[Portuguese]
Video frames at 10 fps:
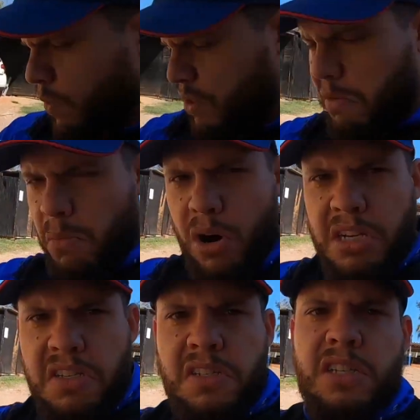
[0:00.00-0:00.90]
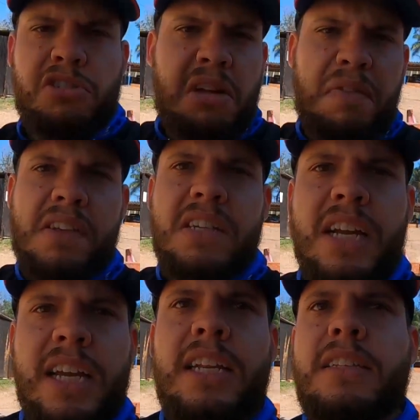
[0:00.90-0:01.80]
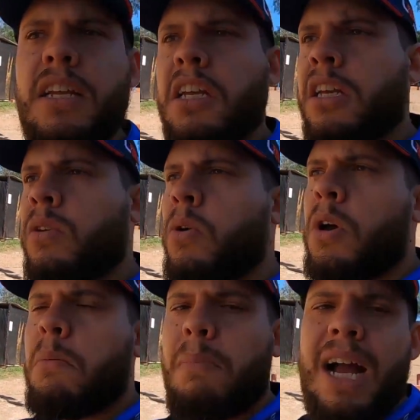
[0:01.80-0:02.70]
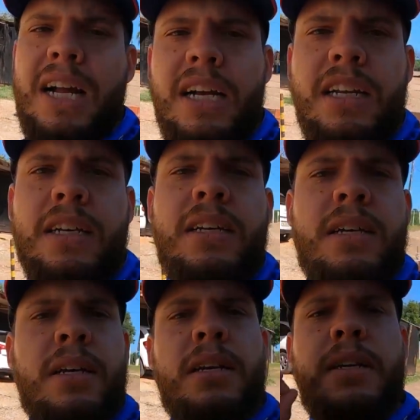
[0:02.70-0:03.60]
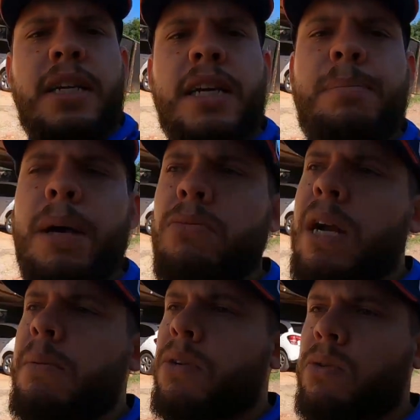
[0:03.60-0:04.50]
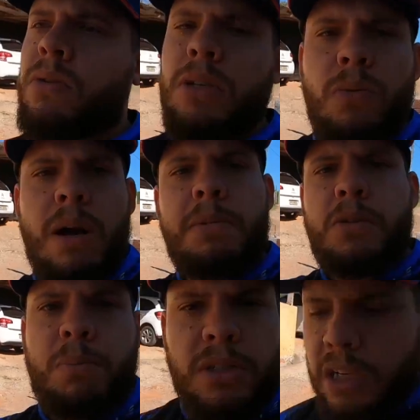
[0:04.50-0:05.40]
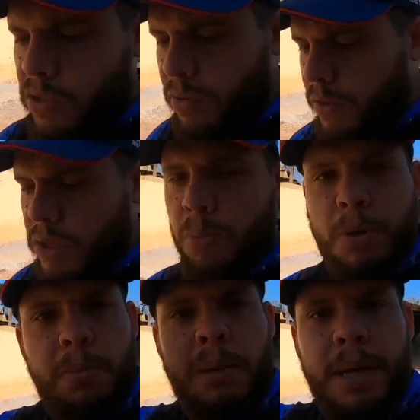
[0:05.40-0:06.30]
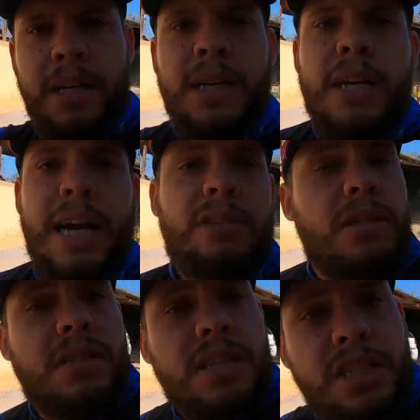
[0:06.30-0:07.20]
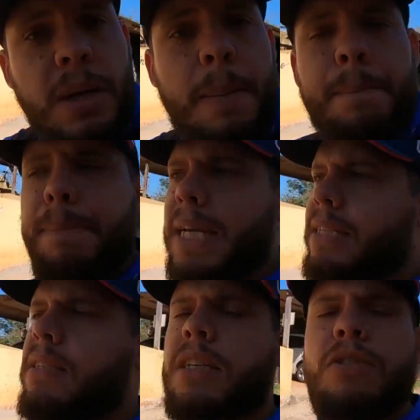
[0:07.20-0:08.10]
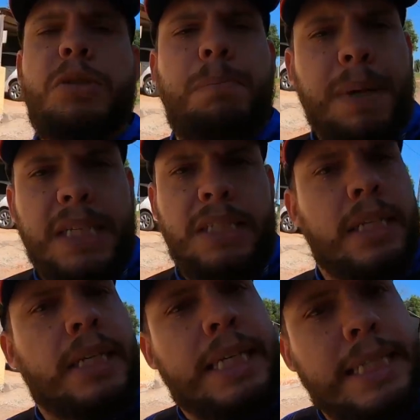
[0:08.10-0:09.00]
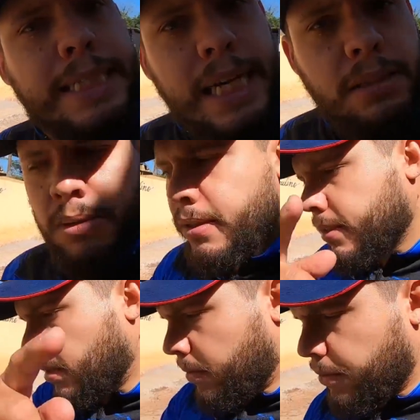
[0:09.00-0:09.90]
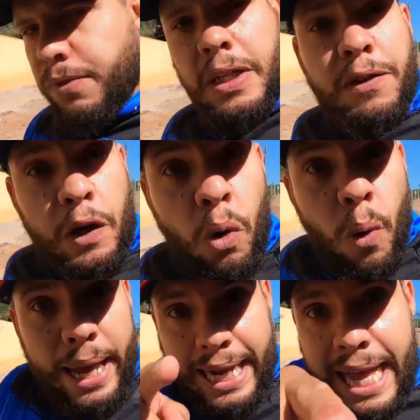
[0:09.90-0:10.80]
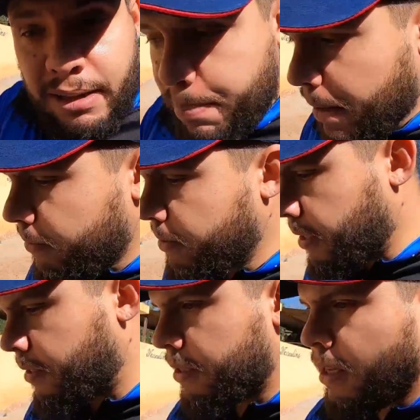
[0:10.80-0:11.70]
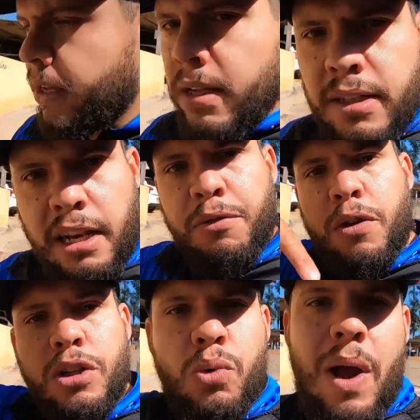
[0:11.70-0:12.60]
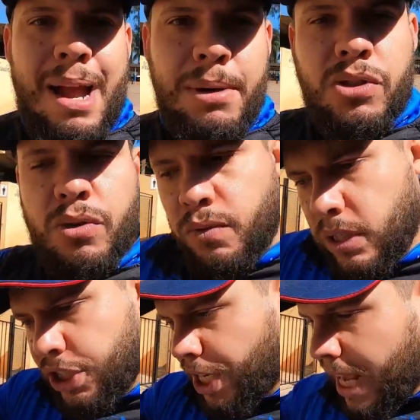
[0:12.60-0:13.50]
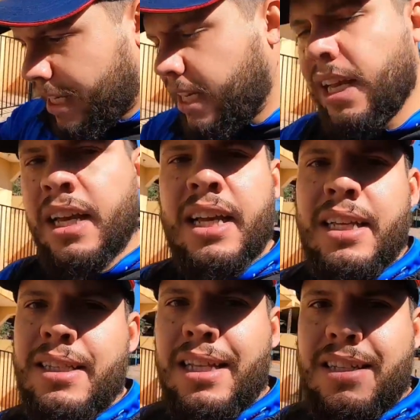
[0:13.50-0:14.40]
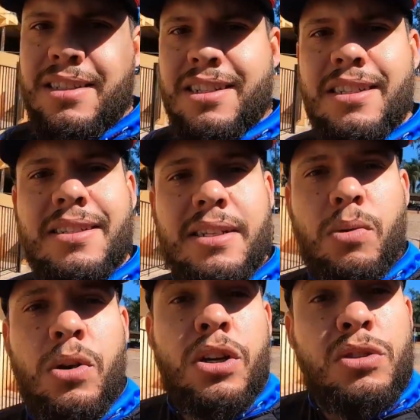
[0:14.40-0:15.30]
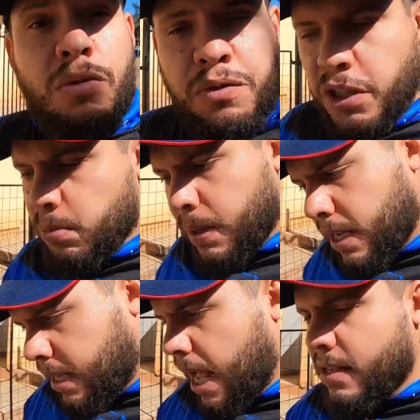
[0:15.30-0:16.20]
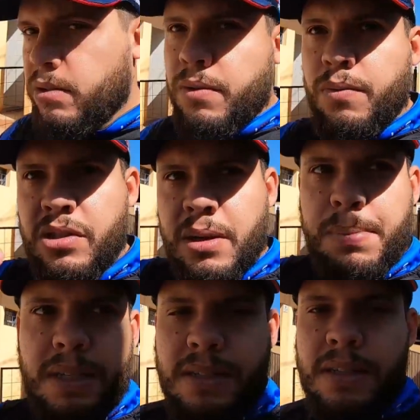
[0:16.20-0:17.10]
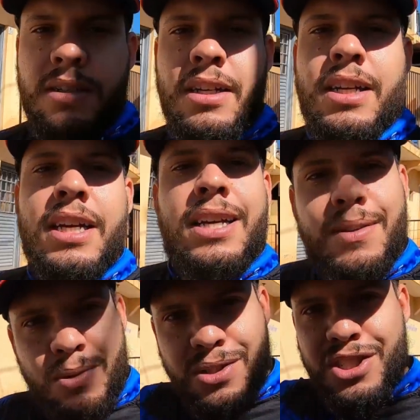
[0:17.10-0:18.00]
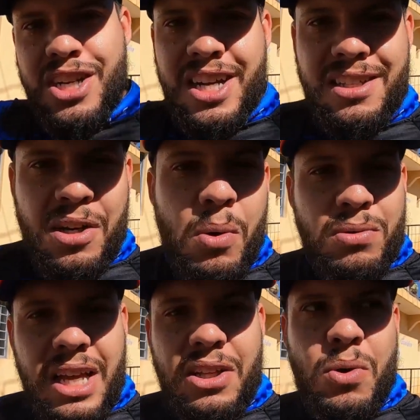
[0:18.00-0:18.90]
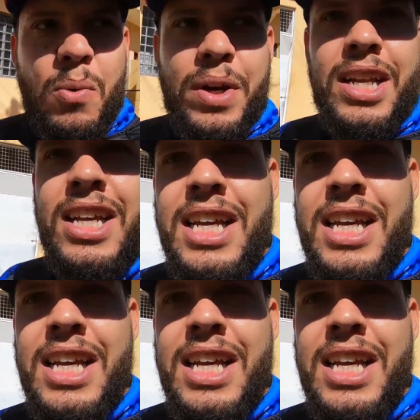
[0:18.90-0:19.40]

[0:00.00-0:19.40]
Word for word: você mora em sítio, está fazendo aquele tanquinho bacana, liga para o Emerson e o Emerson pode resolver seu problema aí, caso você esteja precisando de peixe, certo? Então, ficou o recado aí para vocês telefone do Emerson, vou deixar aqui na descrição do vídeo para caso você precisa, você já entra em contato com ele.